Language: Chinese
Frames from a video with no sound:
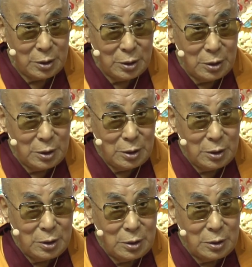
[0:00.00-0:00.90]
如是
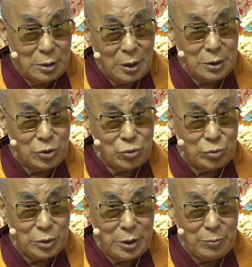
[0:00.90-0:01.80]
一一切，何故
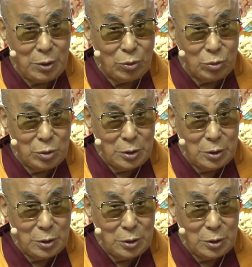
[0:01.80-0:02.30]
亦非实？